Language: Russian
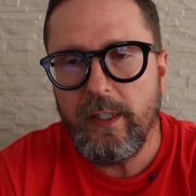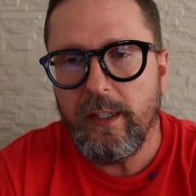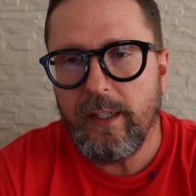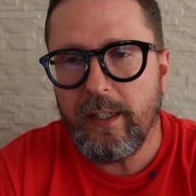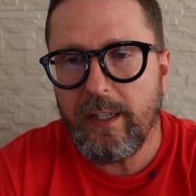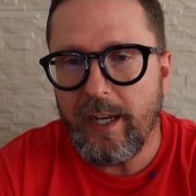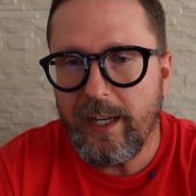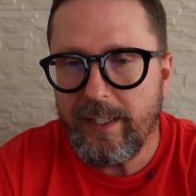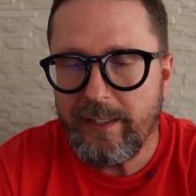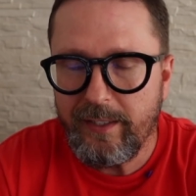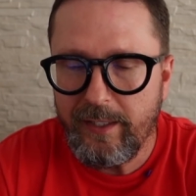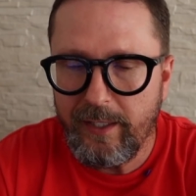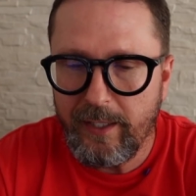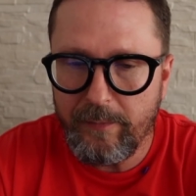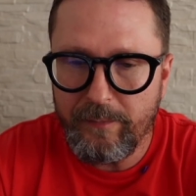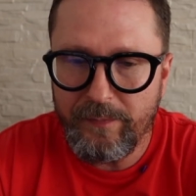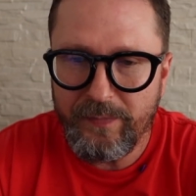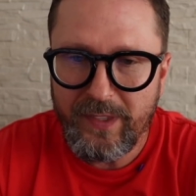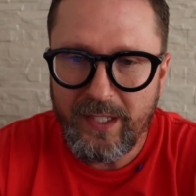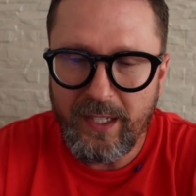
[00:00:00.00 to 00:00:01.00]

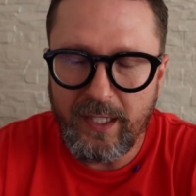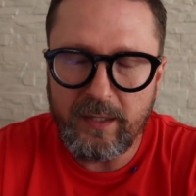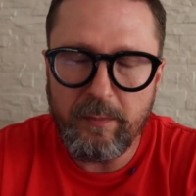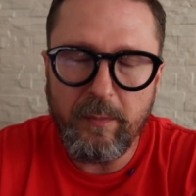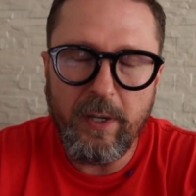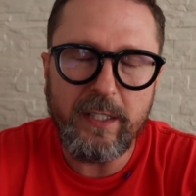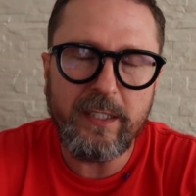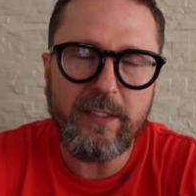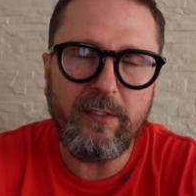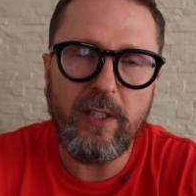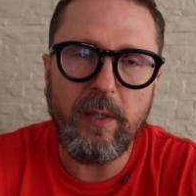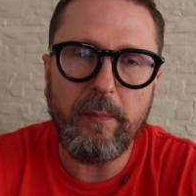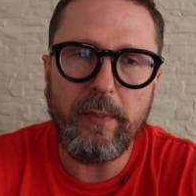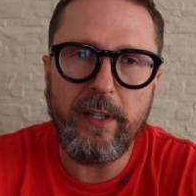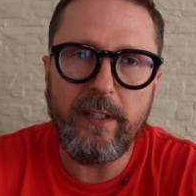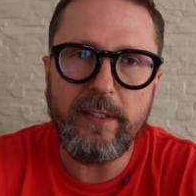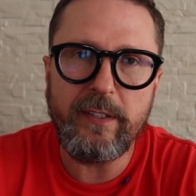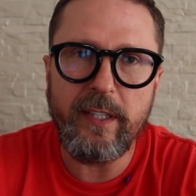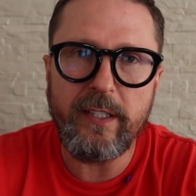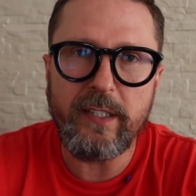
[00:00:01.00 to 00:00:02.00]
Хатия отмазывала
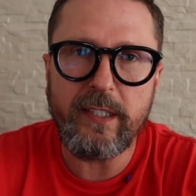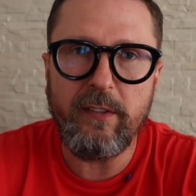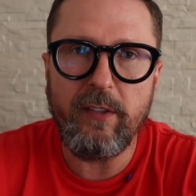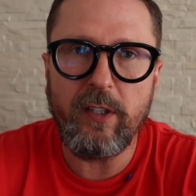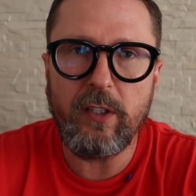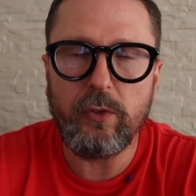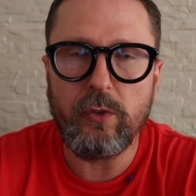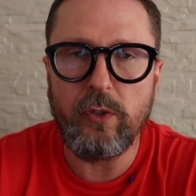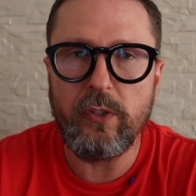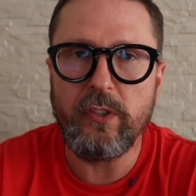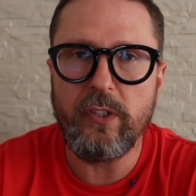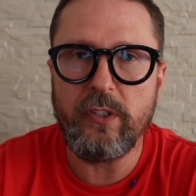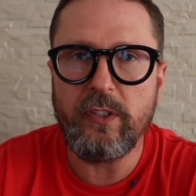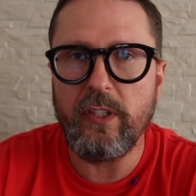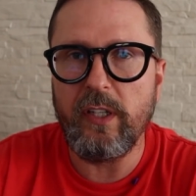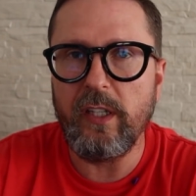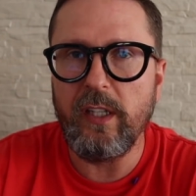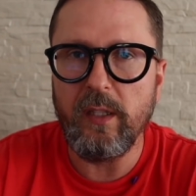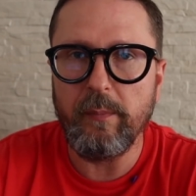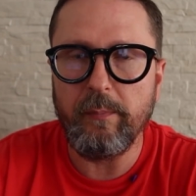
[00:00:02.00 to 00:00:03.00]
полицейского, который
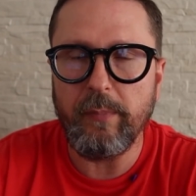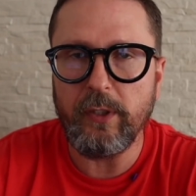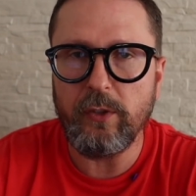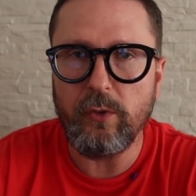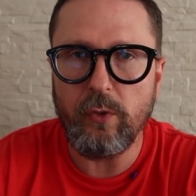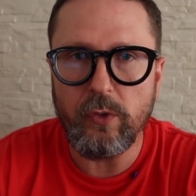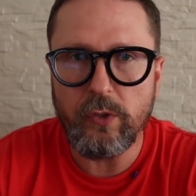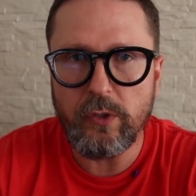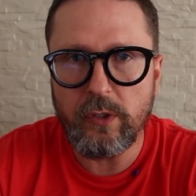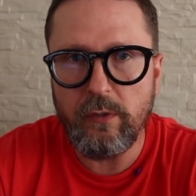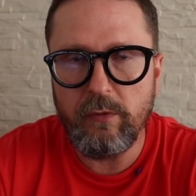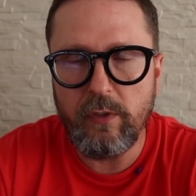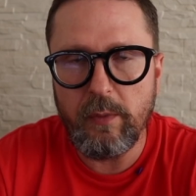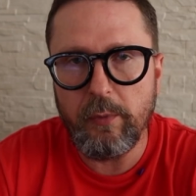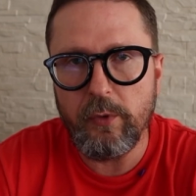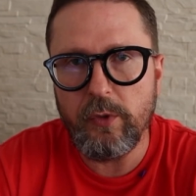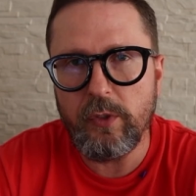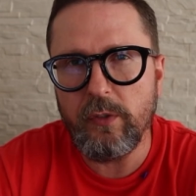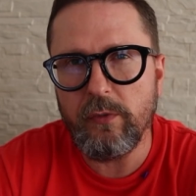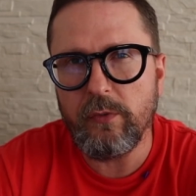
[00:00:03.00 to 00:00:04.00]
застрелил подростка,
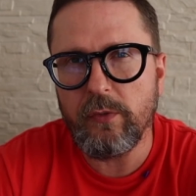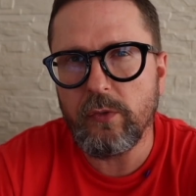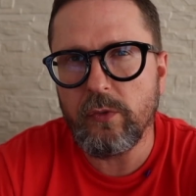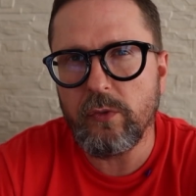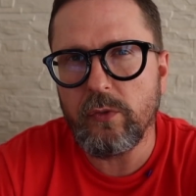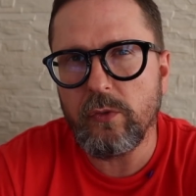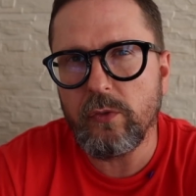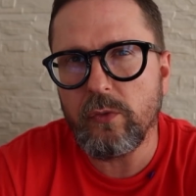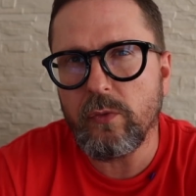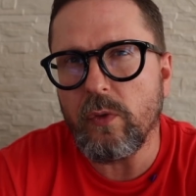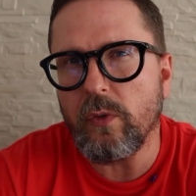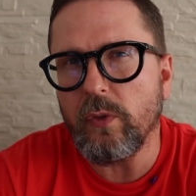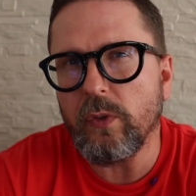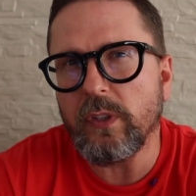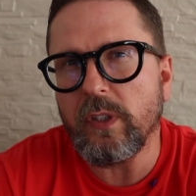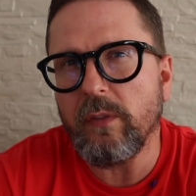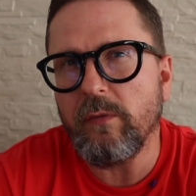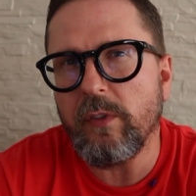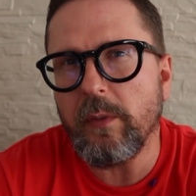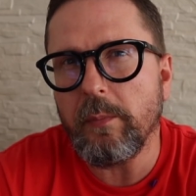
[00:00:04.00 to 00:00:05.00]
выпустив, сколько он
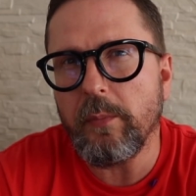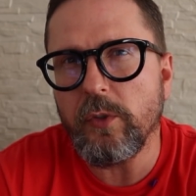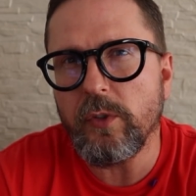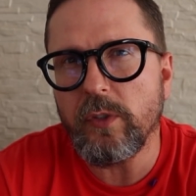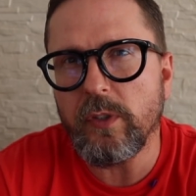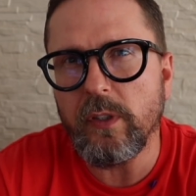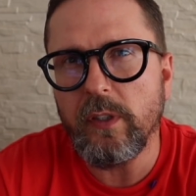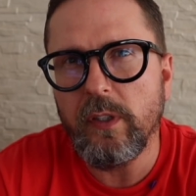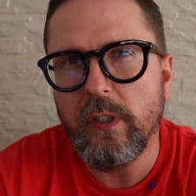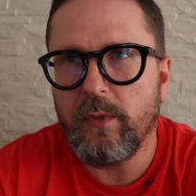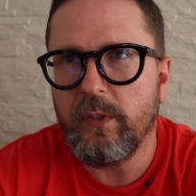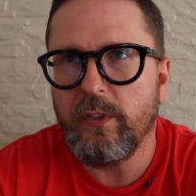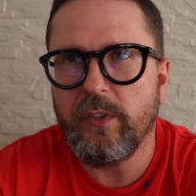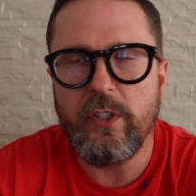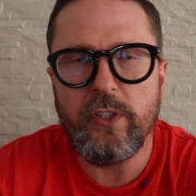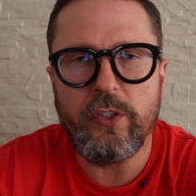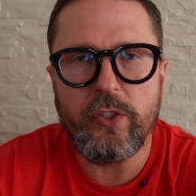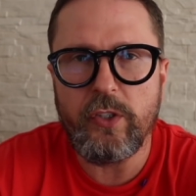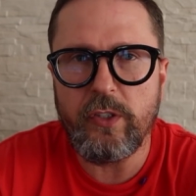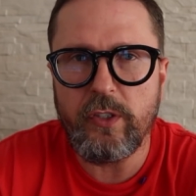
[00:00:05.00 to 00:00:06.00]
там выпустил,
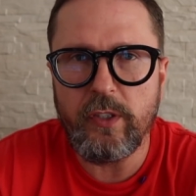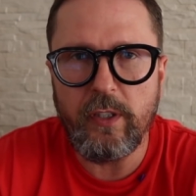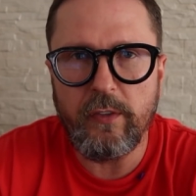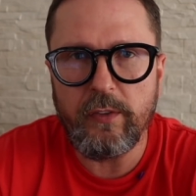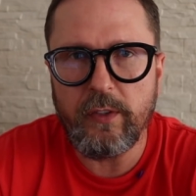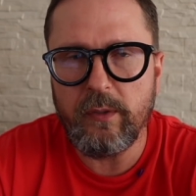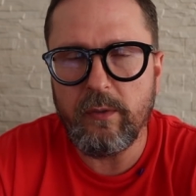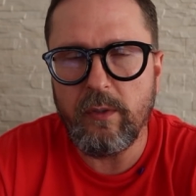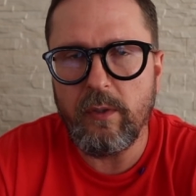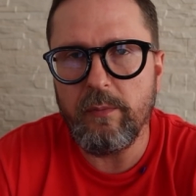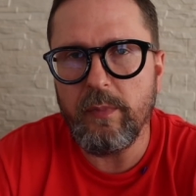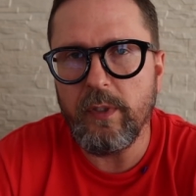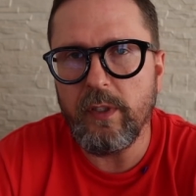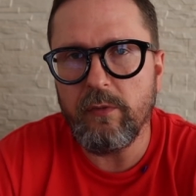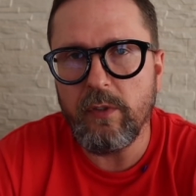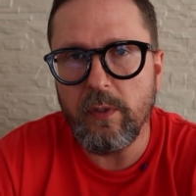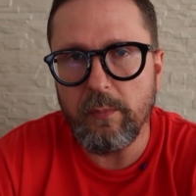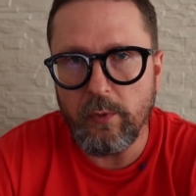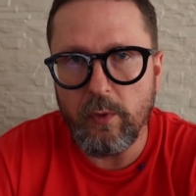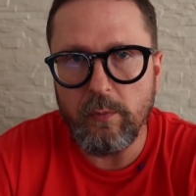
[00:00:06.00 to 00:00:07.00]
изрешетил автомобиль.
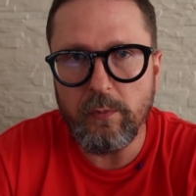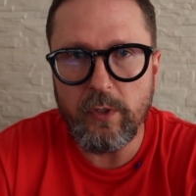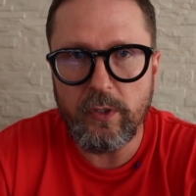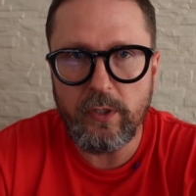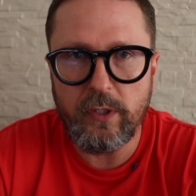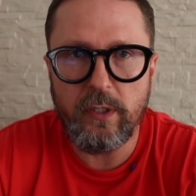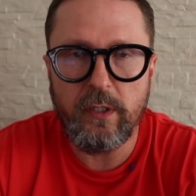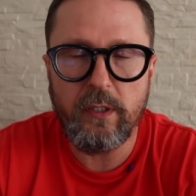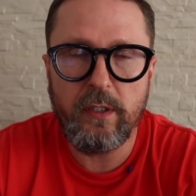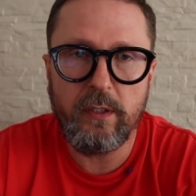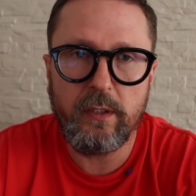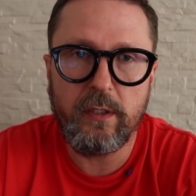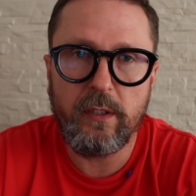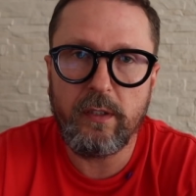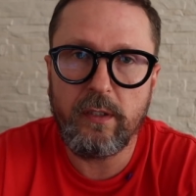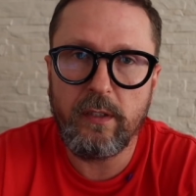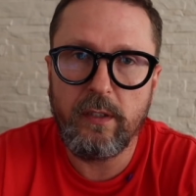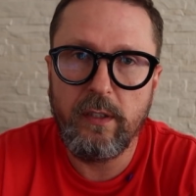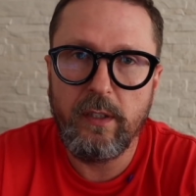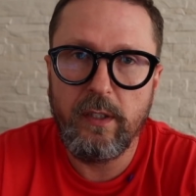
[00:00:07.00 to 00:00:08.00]
Вы помните
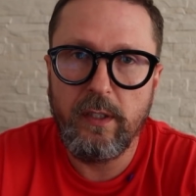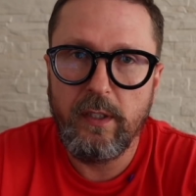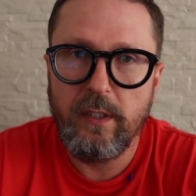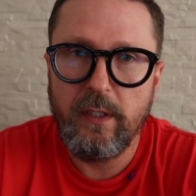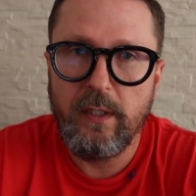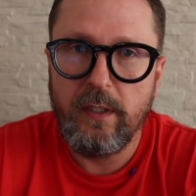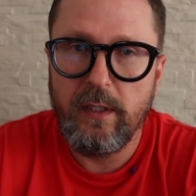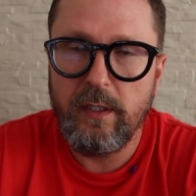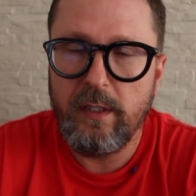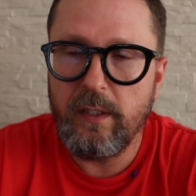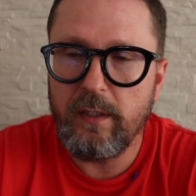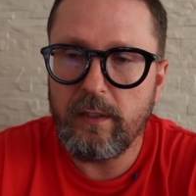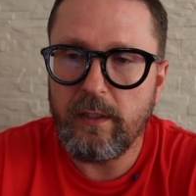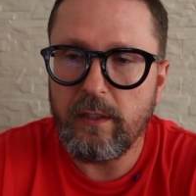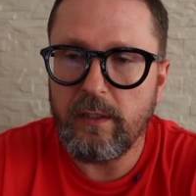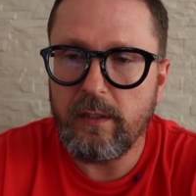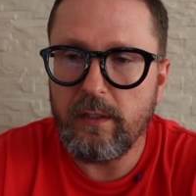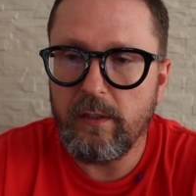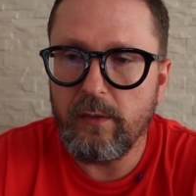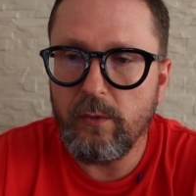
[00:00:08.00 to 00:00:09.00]
этот,
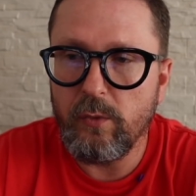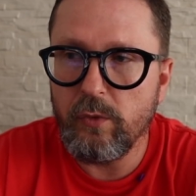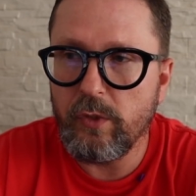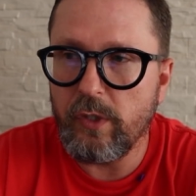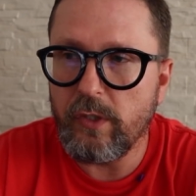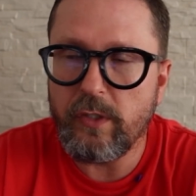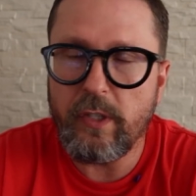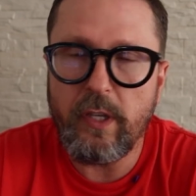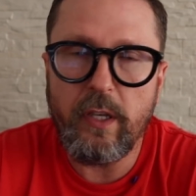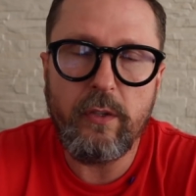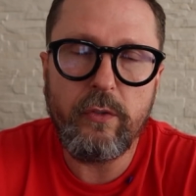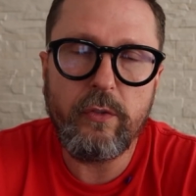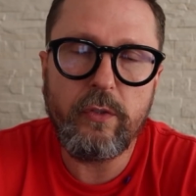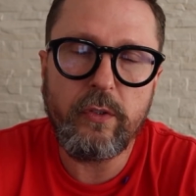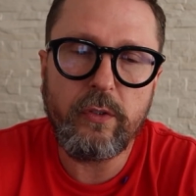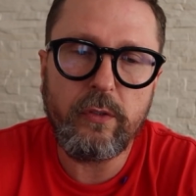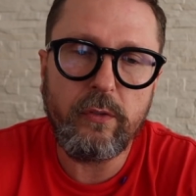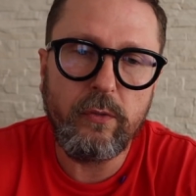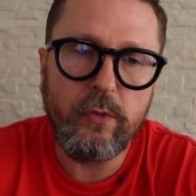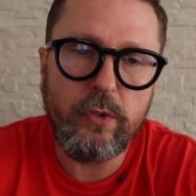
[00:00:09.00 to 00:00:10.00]
этот э,
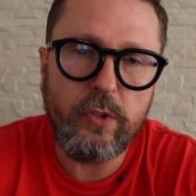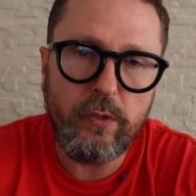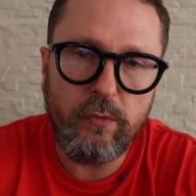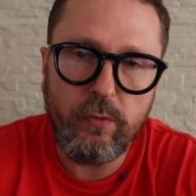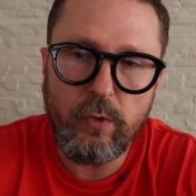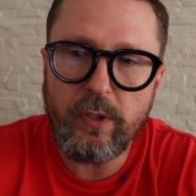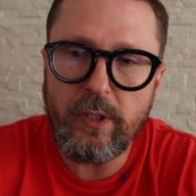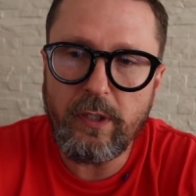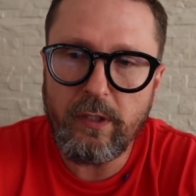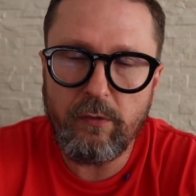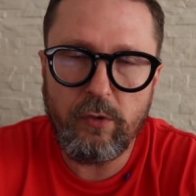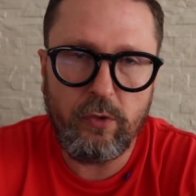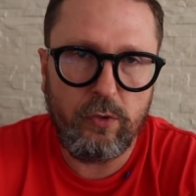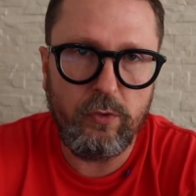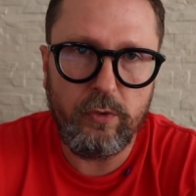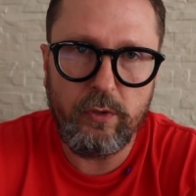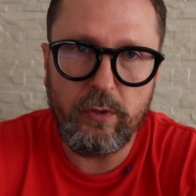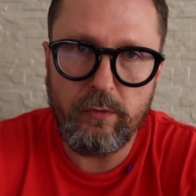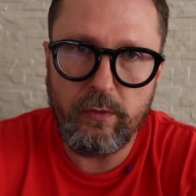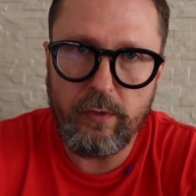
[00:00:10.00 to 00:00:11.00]
ужасающий случай. Вот она
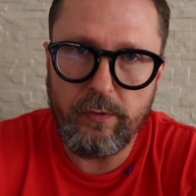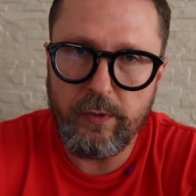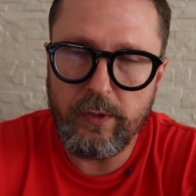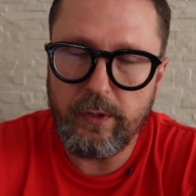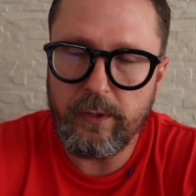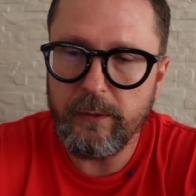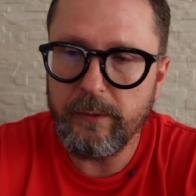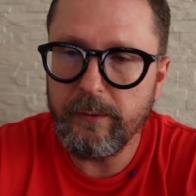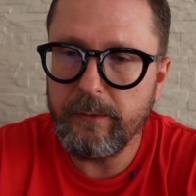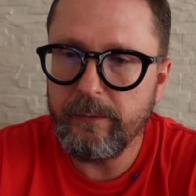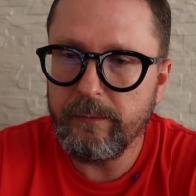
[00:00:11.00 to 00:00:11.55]
выходит в эфир